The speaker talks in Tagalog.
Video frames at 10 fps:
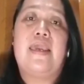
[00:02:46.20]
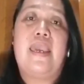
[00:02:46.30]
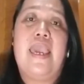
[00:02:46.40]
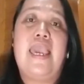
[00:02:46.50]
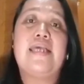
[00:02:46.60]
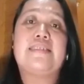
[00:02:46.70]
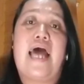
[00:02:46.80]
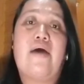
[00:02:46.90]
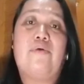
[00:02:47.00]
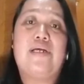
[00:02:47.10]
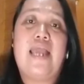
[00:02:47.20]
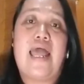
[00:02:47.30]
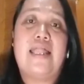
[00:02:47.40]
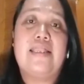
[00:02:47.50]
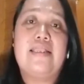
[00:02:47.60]
He is our
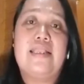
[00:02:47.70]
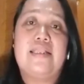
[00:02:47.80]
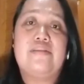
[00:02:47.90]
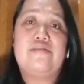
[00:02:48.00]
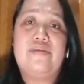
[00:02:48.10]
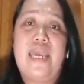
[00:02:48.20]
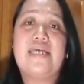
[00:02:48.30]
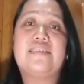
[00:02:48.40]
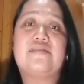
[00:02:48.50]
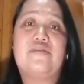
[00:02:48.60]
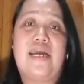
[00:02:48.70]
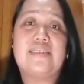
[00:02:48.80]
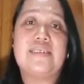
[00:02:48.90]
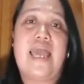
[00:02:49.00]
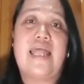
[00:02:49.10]
God. Yes,
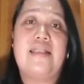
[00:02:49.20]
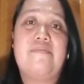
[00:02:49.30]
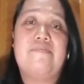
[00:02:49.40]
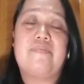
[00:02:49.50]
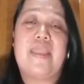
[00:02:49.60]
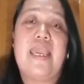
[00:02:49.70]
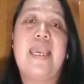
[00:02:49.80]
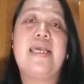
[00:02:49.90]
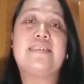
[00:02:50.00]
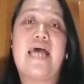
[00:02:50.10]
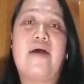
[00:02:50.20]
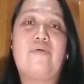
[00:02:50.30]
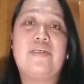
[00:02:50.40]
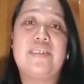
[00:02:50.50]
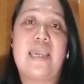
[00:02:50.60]
trust God. He is
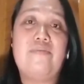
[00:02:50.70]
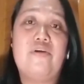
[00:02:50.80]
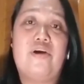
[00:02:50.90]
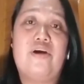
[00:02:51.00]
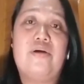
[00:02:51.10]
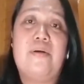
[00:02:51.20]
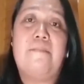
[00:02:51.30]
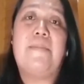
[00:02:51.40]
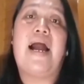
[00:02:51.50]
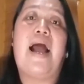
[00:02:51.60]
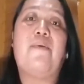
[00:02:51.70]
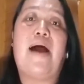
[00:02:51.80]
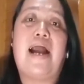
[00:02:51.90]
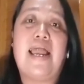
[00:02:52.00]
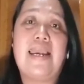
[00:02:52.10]
our Savior.
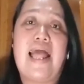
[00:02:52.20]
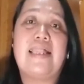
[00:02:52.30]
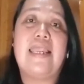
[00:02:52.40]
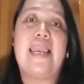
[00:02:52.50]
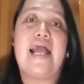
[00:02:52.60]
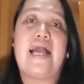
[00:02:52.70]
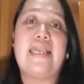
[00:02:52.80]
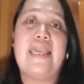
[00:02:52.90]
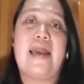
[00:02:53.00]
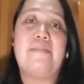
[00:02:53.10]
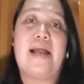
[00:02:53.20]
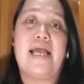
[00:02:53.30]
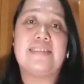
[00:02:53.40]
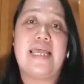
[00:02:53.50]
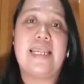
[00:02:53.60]
Panghawakan natin ang kanyang mga
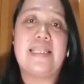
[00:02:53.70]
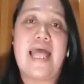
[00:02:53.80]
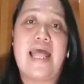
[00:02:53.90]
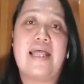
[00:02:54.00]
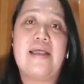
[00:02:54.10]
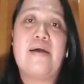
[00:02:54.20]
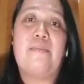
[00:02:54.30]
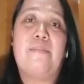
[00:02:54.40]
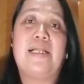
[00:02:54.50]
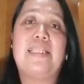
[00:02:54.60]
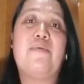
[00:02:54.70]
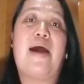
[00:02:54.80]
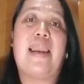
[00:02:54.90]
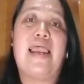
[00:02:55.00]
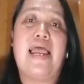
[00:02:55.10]
salita.
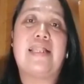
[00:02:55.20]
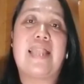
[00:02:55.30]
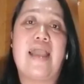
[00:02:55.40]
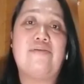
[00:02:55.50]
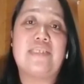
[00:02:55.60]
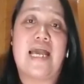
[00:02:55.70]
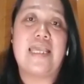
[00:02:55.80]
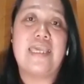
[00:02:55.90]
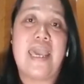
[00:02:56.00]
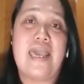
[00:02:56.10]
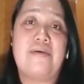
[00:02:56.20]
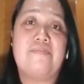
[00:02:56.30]
Magtiwala lang tayo sa kanya.